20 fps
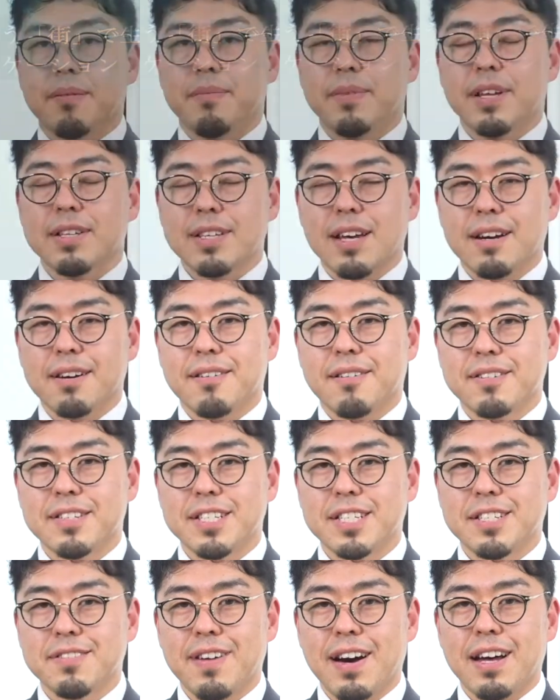皆さんこん
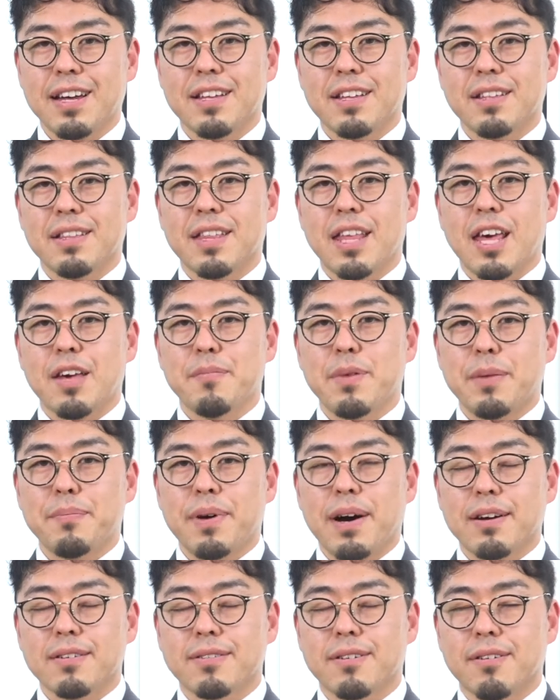にちは
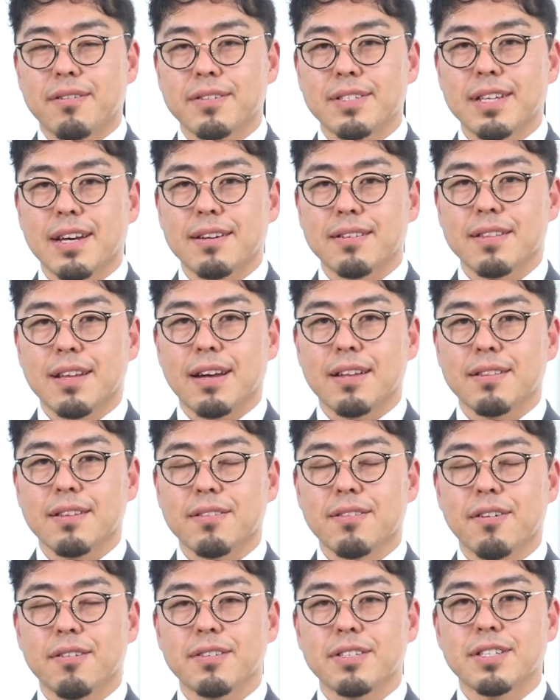
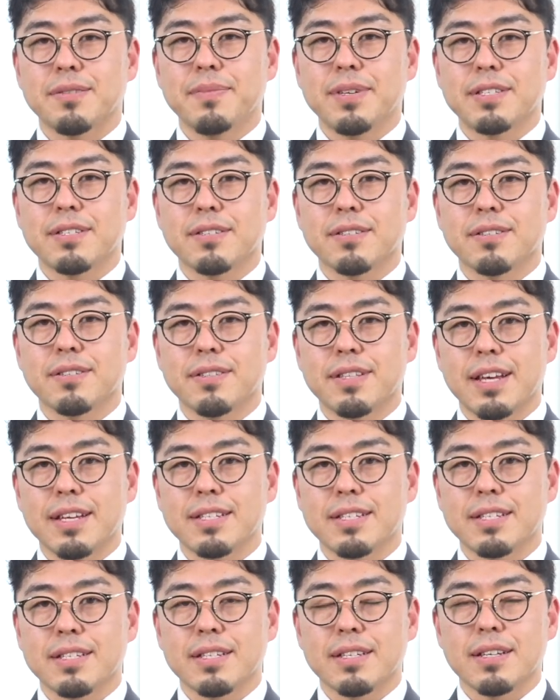テーマパークコンサルタントの清水郡で
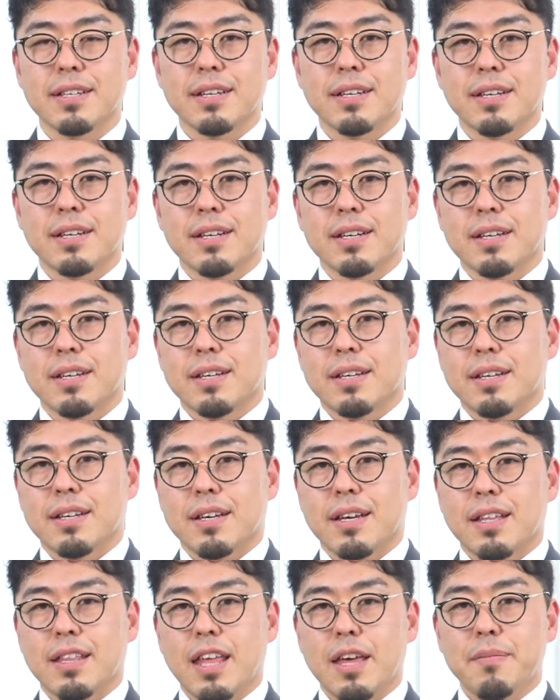す
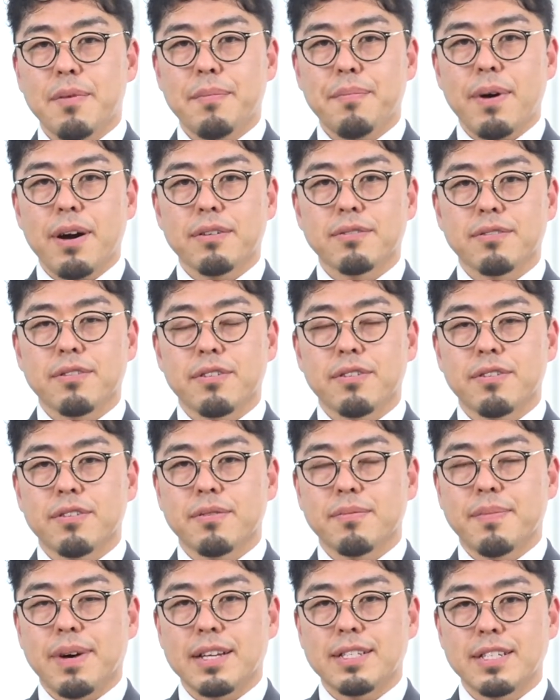テーマパークとい
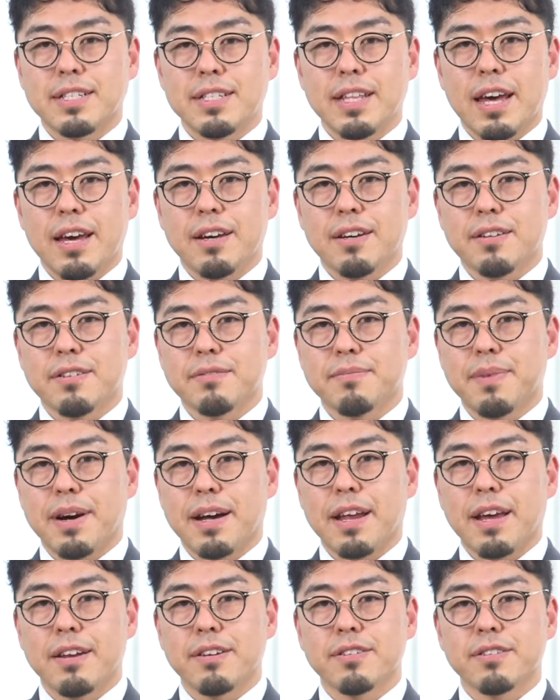う街で生
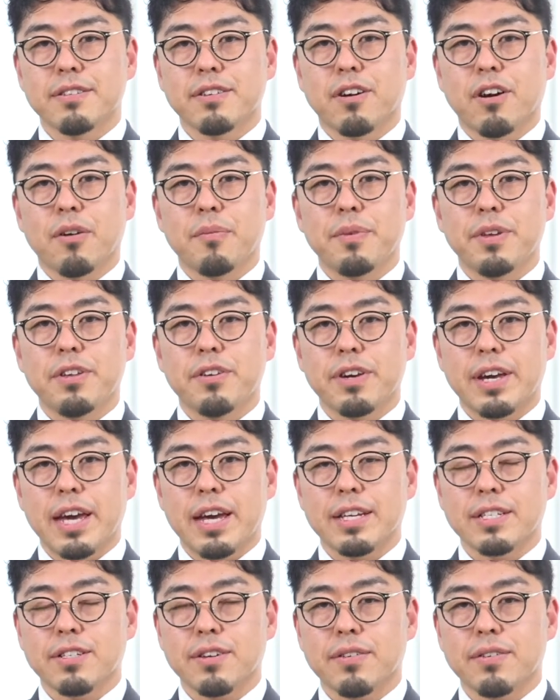まれる
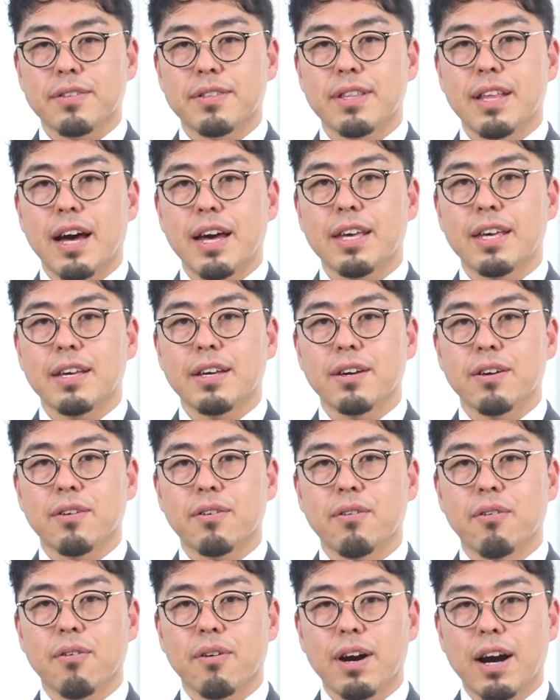コミュニケーション第
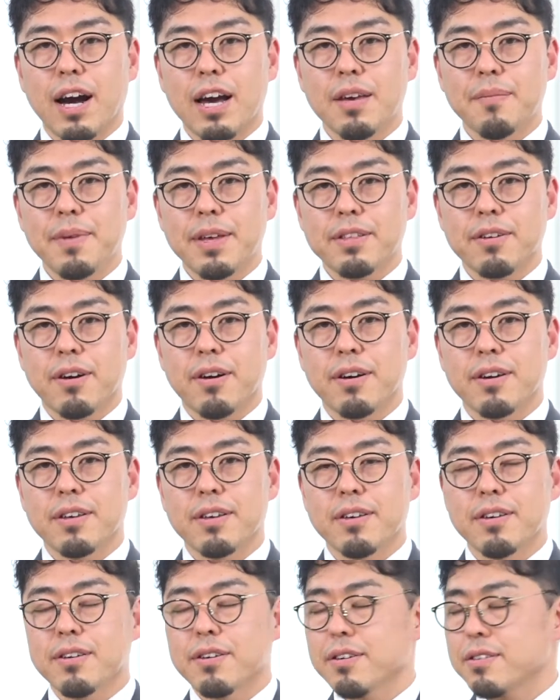5回目と
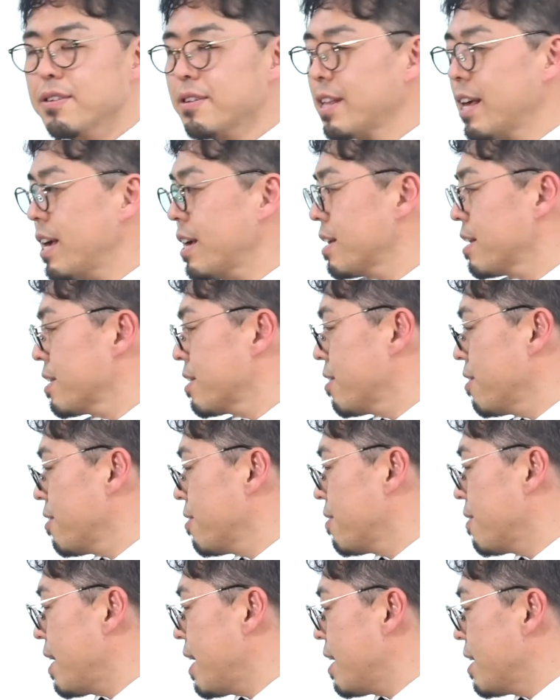いうことで今
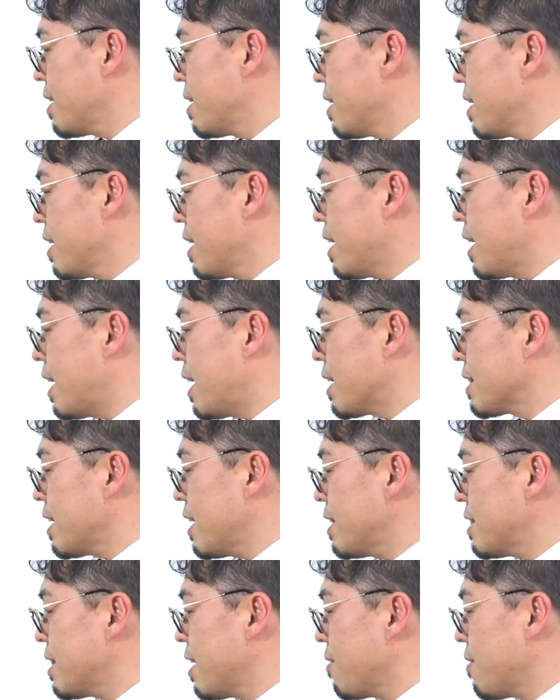日はあ
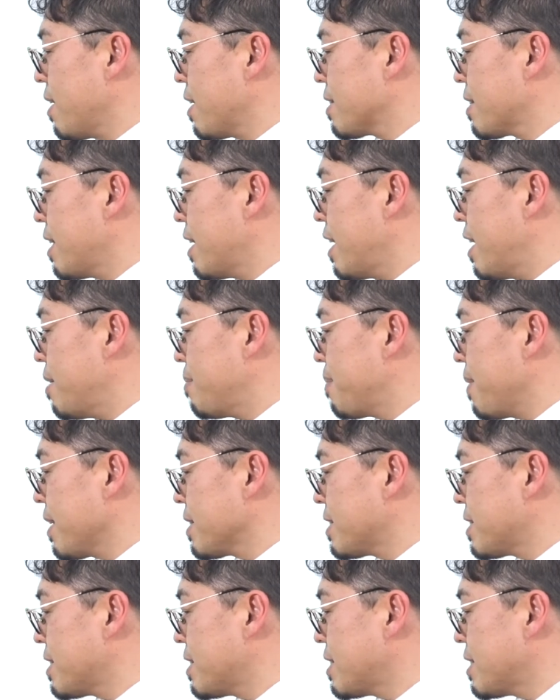なたは
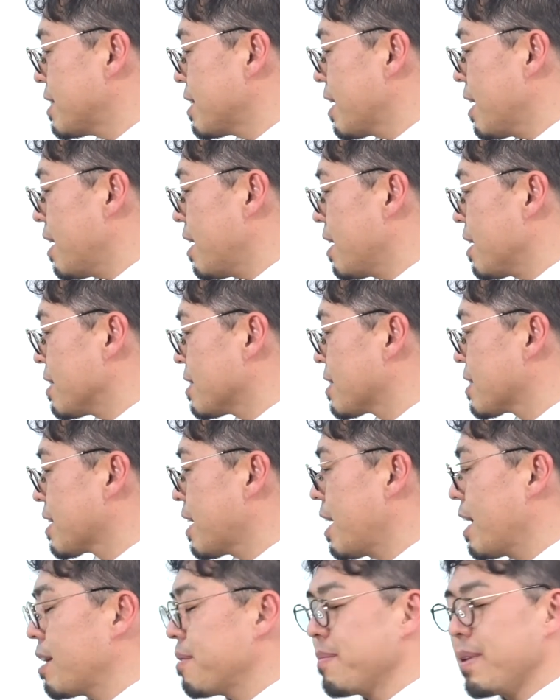テレパシーが
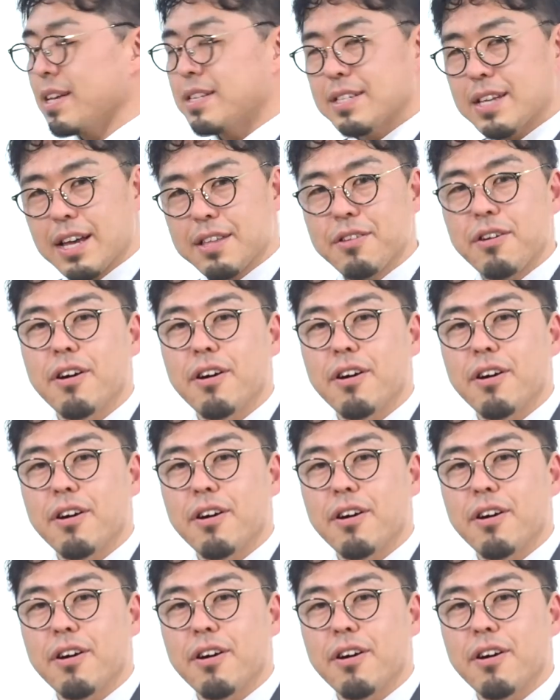使えますか